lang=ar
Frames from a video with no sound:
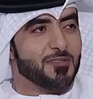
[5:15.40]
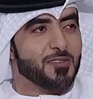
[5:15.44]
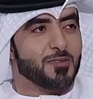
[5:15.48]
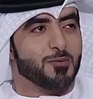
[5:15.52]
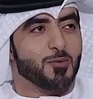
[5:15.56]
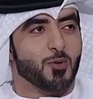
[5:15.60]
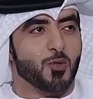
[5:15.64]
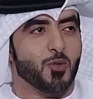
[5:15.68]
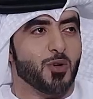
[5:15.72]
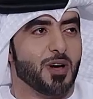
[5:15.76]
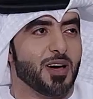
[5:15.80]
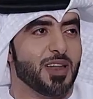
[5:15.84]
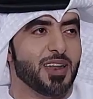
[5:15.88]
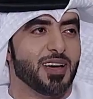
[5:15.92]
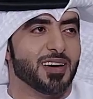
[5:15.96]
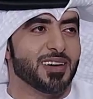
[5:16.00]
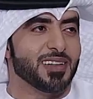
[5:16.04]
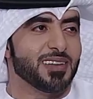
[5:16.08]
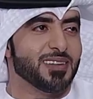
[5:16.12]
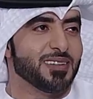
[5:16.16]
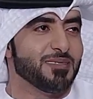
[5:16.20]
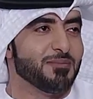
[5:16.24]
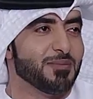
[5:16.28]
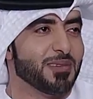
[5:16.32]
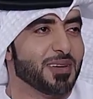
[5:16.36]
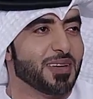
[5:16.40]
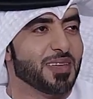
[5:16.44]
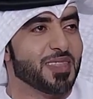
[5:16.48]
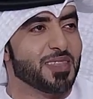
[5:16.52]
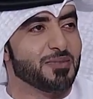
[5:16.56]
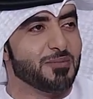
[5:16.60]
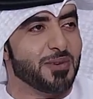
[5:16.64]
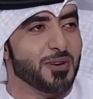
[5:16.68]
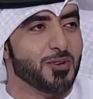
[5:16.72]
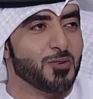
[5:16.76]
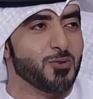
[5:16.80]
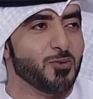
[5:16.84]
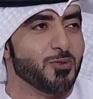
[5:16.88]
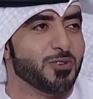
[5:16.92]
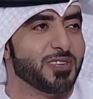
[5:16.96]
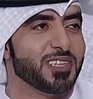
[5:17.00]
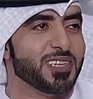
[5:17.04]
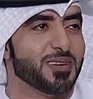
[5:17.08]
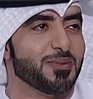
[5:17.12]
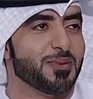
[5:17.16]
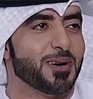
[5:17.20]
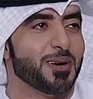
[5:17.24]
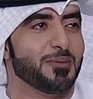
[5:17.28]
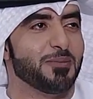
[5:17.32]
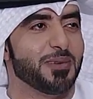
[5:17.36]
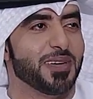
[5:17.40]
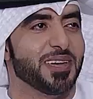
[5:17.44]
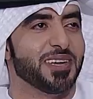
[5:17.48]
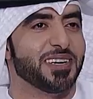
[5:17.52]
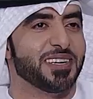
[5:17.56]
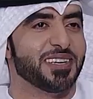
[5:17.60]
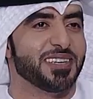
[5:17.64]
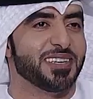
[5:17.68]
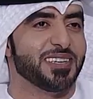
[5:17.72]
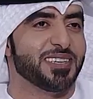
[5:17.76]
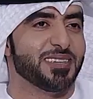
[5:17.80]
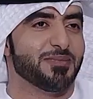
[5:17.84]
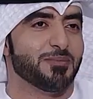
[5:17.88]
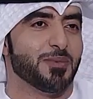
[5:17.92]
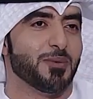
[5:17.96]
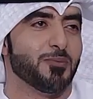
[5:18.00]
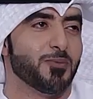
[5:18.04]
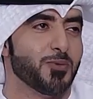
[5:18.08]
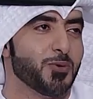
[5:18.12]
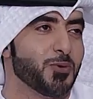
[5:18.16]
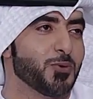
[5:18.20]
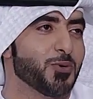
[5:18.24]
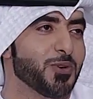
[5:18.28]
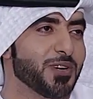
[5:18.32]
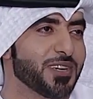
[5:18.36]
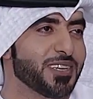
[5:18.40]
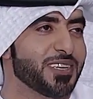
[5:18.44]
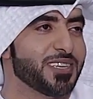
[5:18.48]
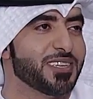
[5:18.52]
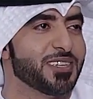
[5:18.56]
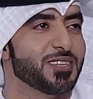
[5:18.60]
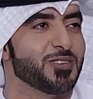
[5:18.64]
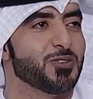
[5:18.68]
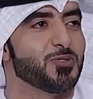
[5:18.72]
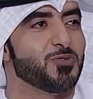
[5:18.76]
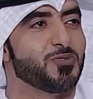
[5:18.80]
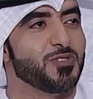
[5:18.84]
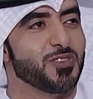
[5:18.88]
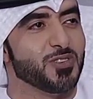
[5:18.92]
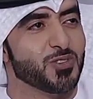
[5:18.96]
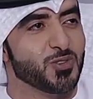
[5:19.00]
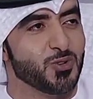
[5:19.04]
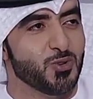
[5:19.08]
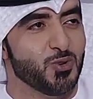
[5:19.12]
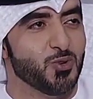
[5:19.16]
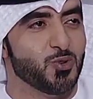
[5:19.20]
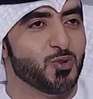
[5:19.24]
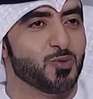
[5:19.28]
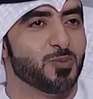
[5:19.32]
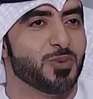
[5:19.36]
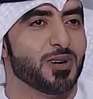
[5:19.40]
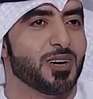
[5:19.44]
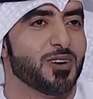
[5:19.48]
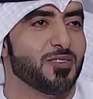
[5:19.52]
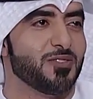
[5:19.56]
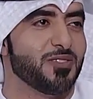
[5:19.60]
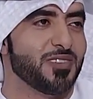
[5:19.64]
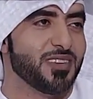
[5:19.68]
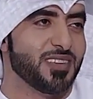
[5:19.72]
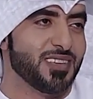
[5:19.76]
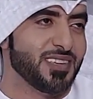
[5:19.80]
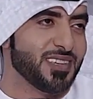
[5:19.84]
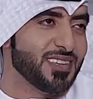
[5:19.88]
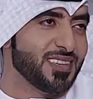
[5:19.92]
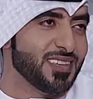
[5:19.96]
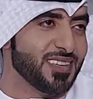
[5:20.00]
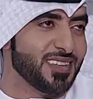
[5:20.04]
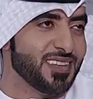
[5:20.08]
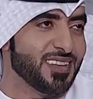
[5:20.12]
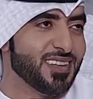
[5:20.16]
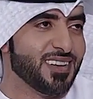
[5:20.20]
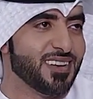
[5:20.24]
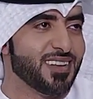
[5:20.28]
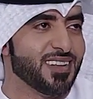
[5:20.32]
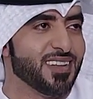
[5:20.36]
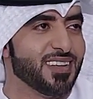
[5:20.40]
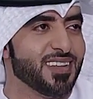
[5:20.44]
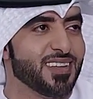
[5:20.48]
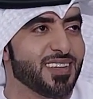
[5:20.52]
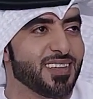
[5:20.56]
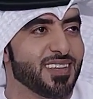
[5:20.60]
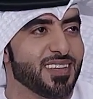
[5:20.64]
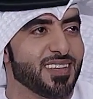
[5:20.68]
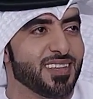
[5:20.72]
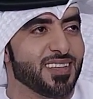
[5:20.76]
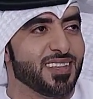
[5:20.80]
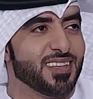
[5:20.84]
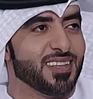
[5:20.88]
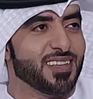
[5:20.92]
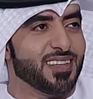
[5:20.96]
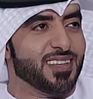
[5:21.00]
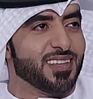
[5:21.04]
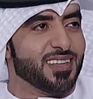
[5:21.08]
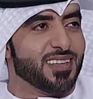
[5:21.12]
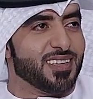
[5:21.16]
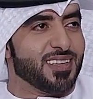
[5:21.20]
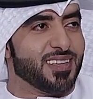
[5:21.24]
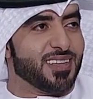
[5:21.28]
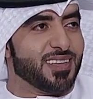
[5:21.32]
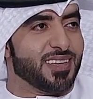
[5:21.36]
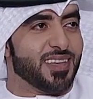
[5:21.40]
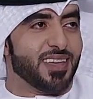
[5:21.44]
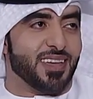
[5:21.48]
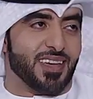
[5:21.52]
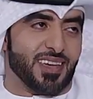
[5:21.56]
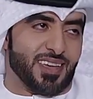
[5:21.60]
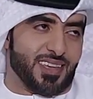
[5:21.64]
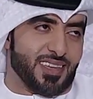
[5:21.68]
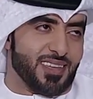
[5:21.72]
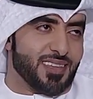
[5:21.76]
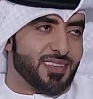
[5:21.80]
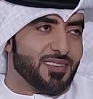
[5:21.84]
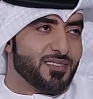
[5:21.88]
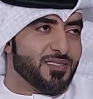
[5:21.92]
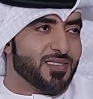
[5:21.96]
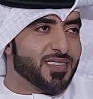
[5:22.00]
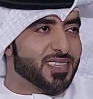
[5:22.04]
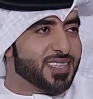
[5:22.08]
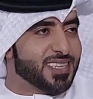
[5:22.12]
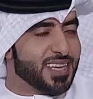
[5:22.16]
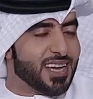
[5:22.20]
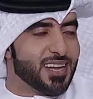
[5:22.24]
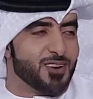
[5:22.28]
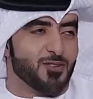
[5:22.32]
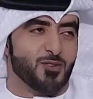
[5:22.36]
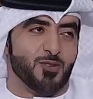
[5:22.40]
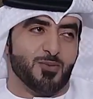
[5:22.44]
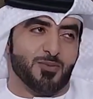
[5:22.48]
في الموضوع لكن كثر ما يقولون الشباب يعني انه ممنوع هنا نعم. وفي صعوبه في لا في الصحراء ما حد يجيك ايه مره الصحراء